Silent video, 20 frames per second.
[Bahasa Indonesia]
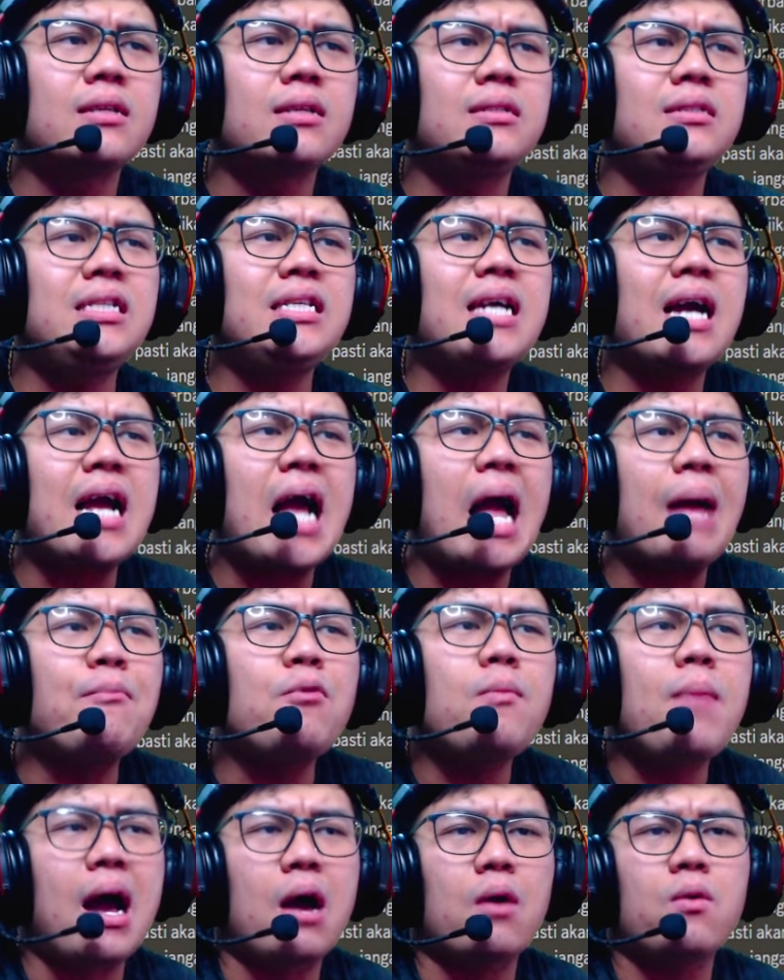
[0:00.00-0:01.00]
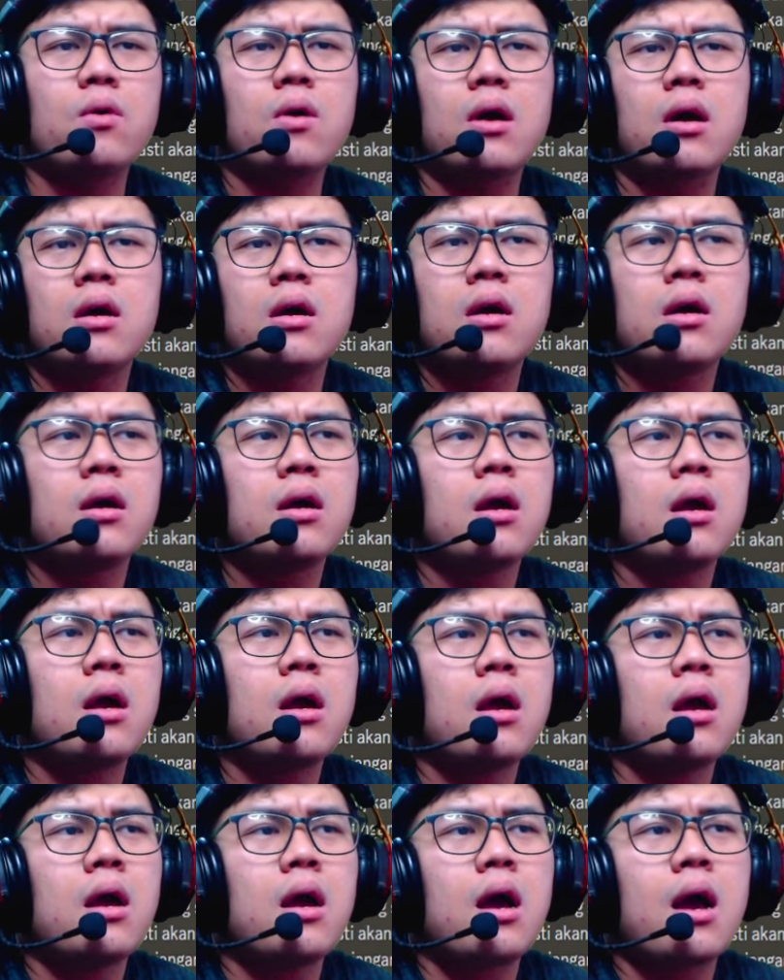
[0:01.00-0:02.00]
Jika kamu mau,
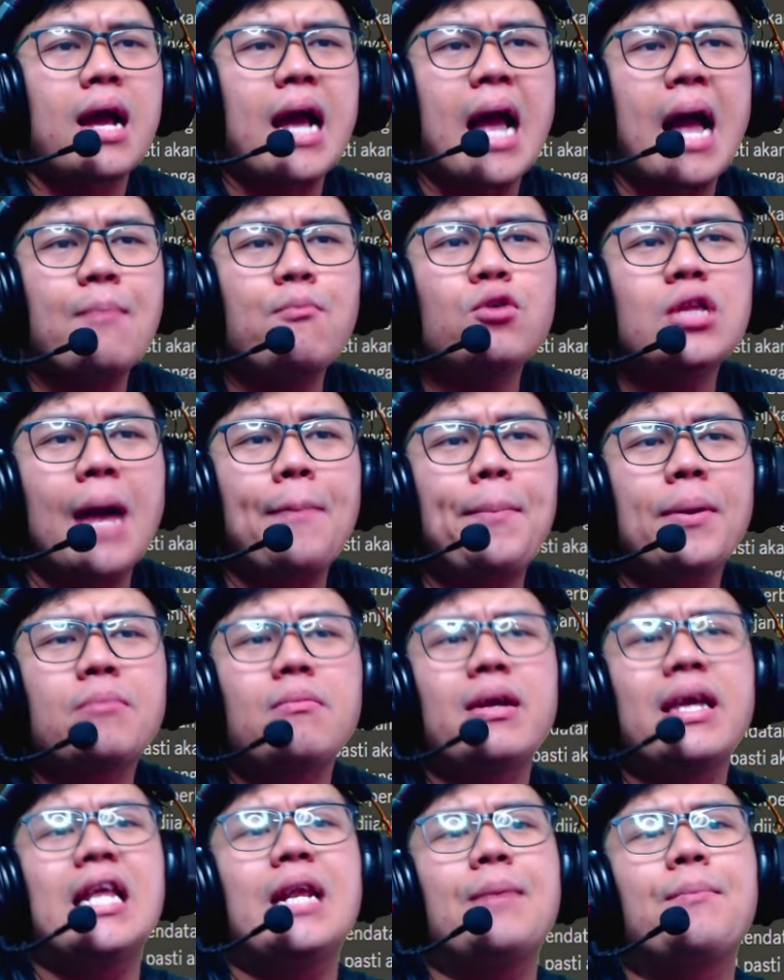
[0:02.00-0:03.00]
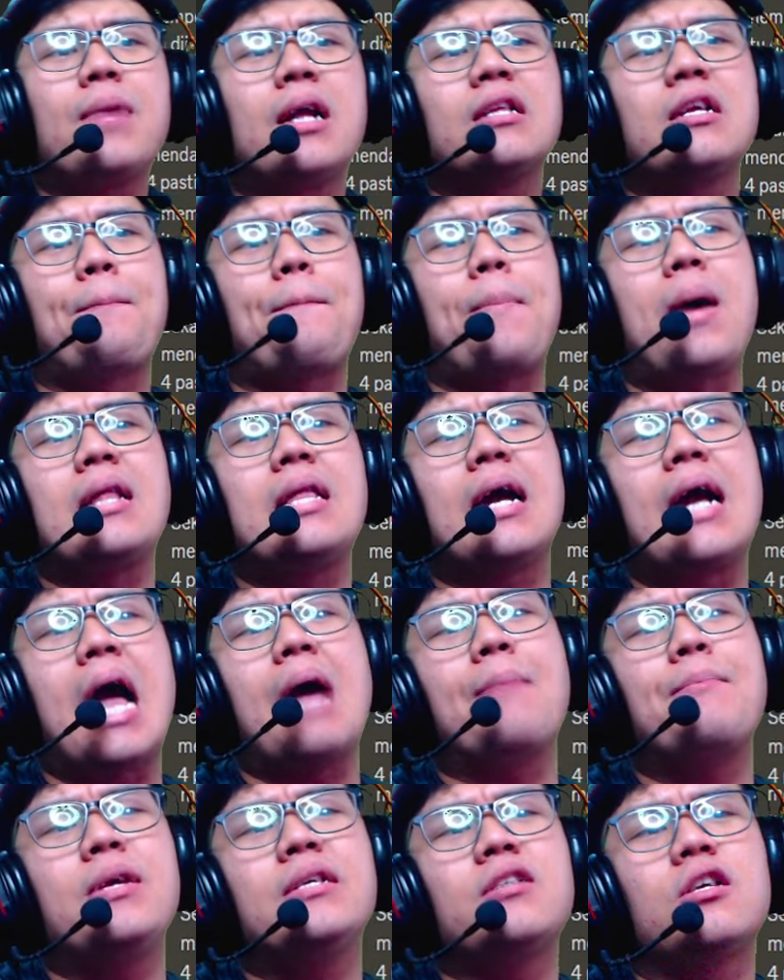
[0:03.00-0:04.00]
kamu dapat mengirimkan kepada
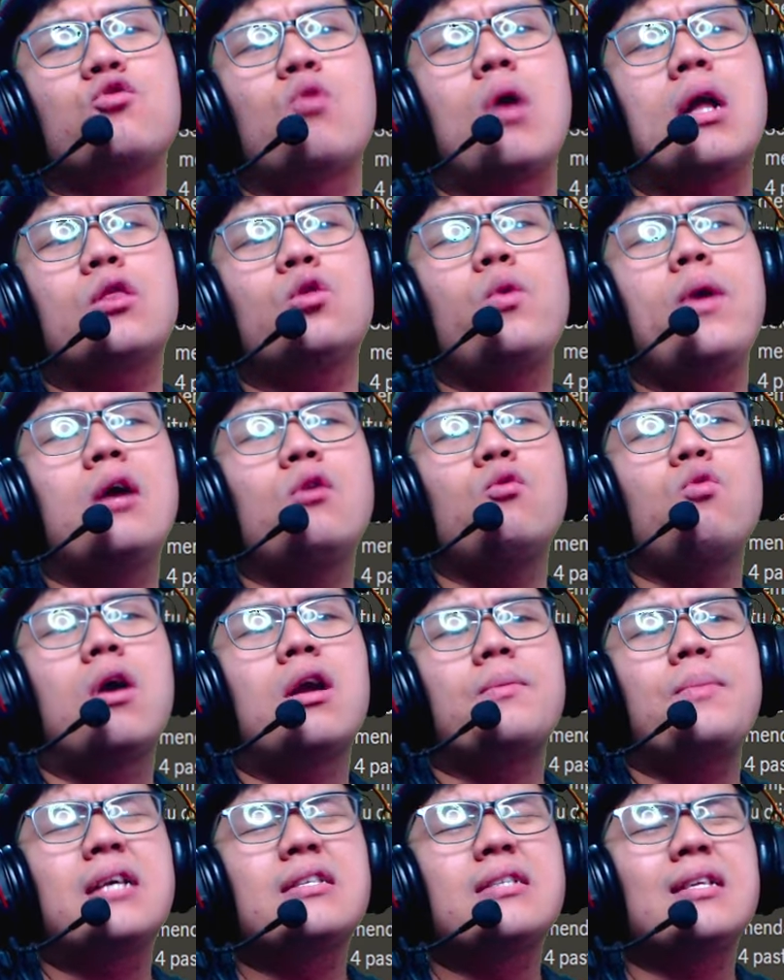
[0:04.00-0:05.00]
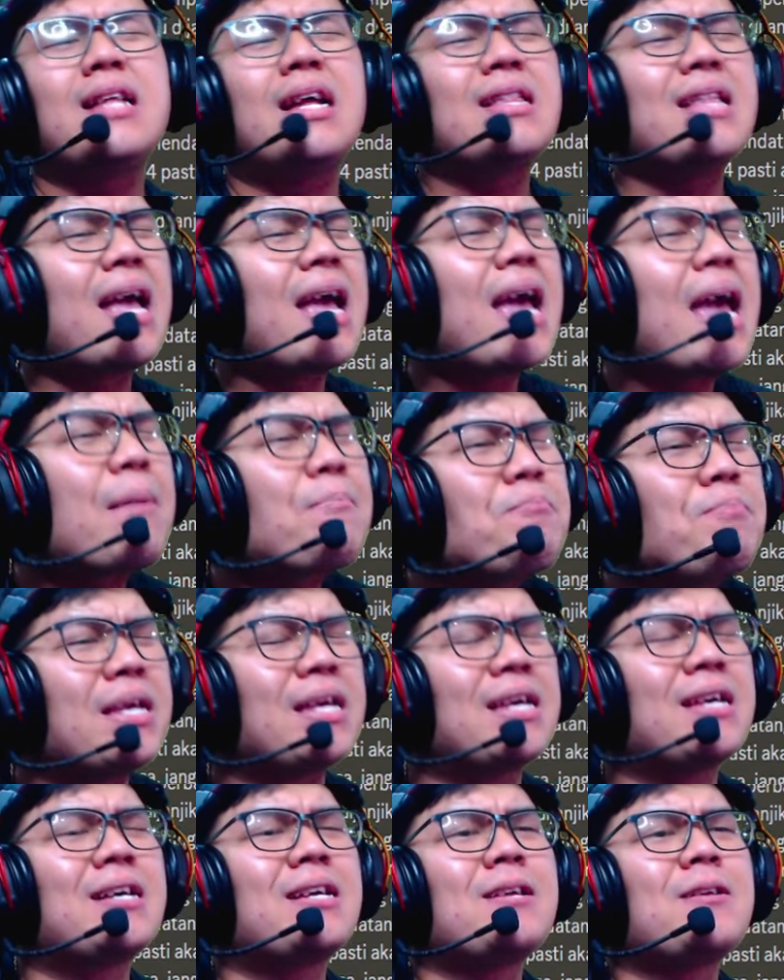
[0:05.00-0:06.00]
kami sesuatu yang luar biasa dan epic.
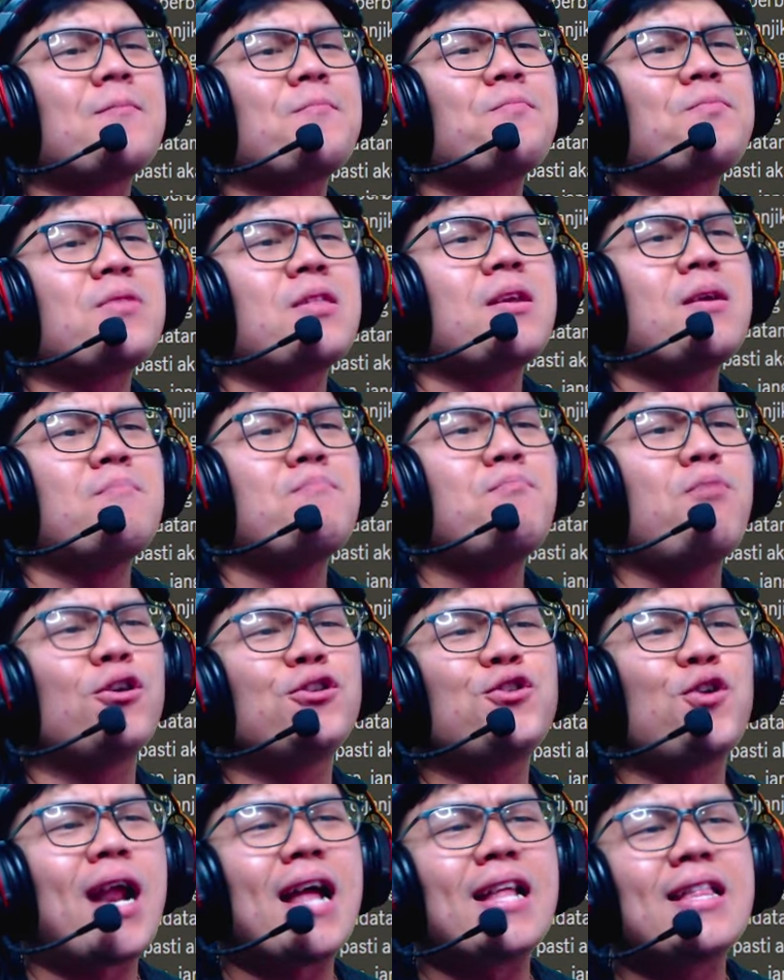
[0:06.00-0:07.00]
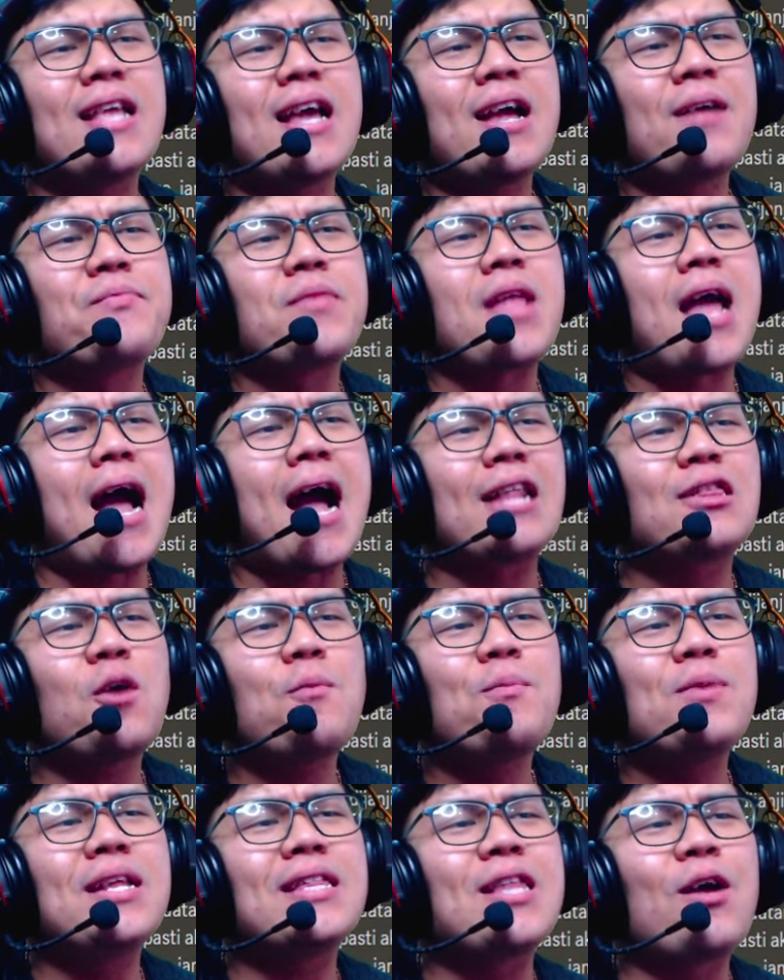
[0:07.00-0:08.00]
Bocorannya, atau
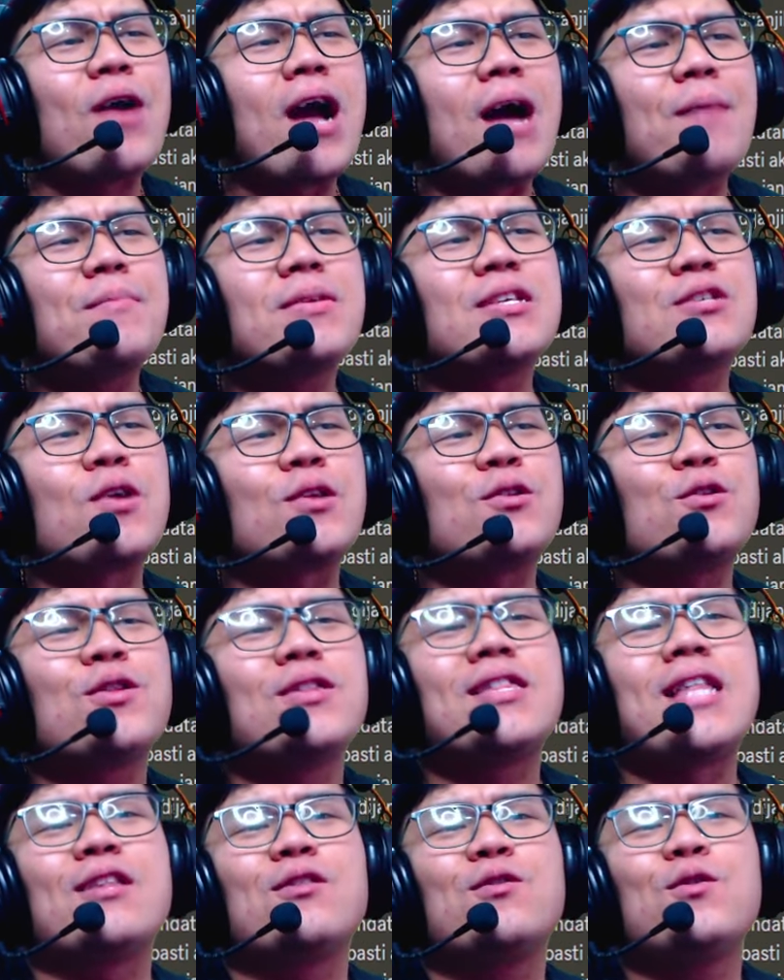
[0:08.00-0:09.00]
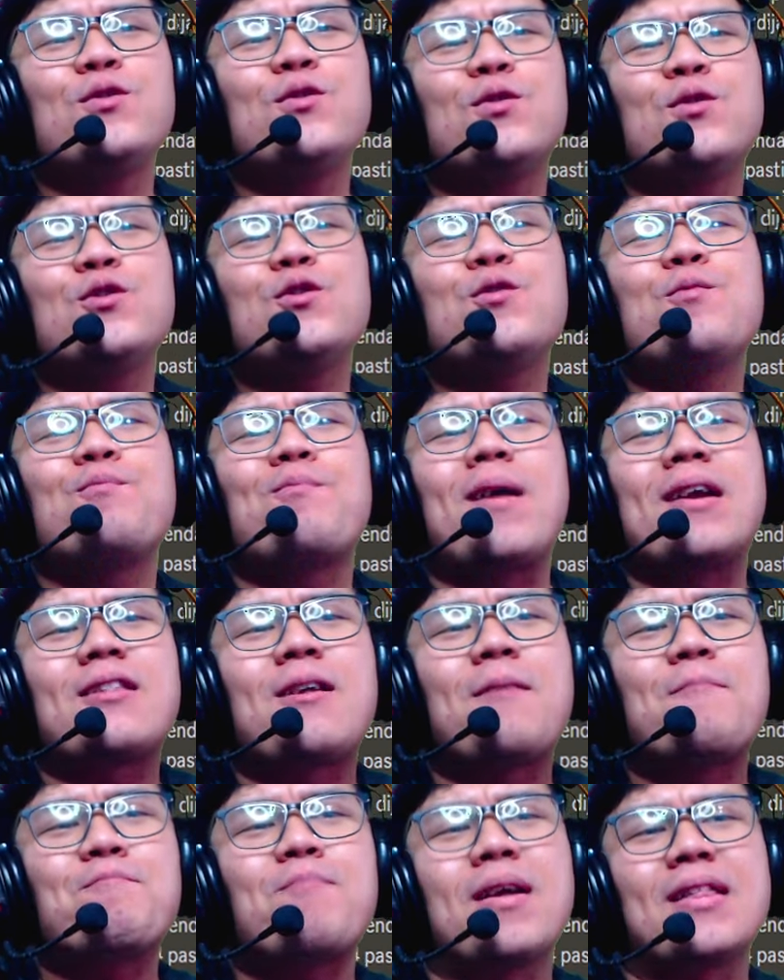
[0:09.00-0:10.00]
beritahu kami sesuatu tentang 77 part
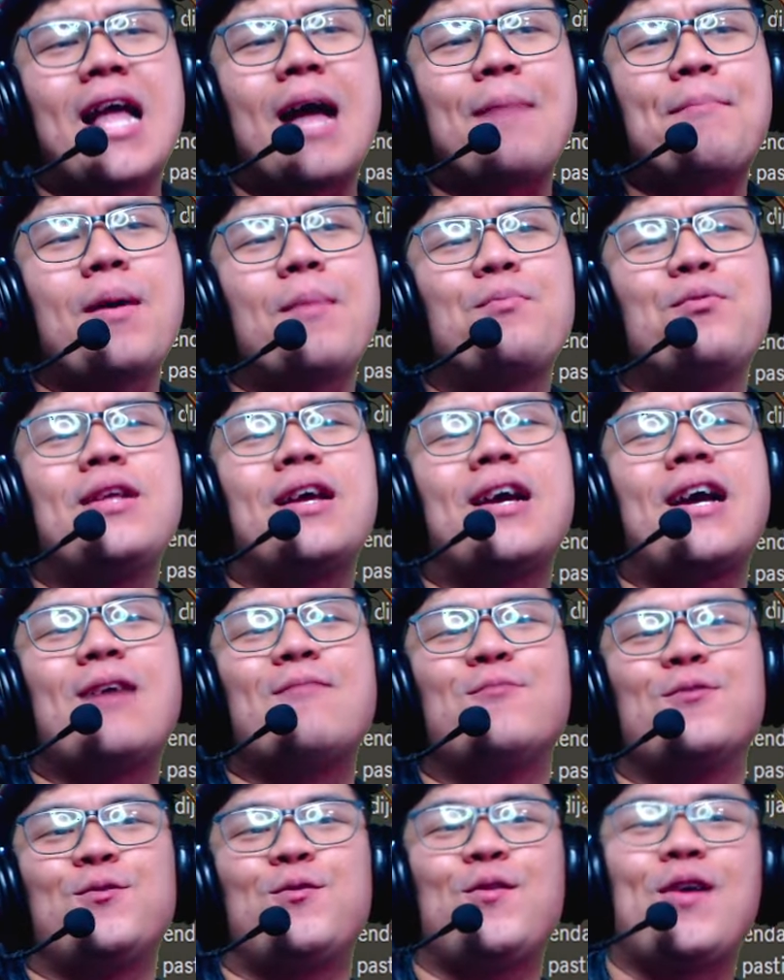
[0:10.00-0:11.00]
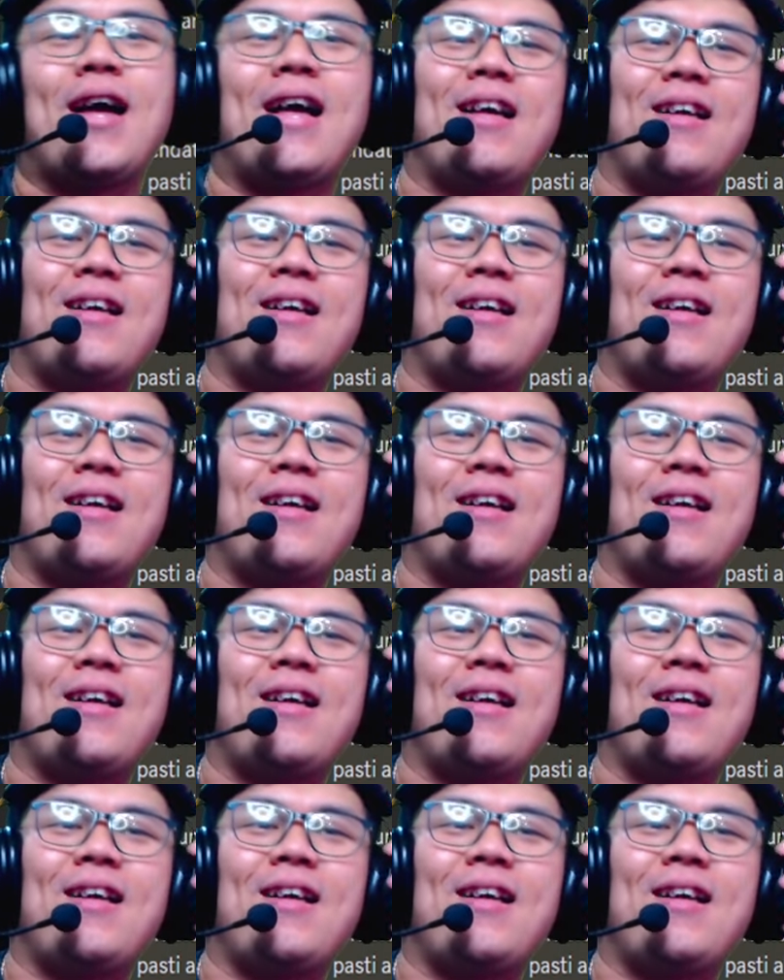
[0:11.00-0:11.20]
4 apapun yang kamu suka.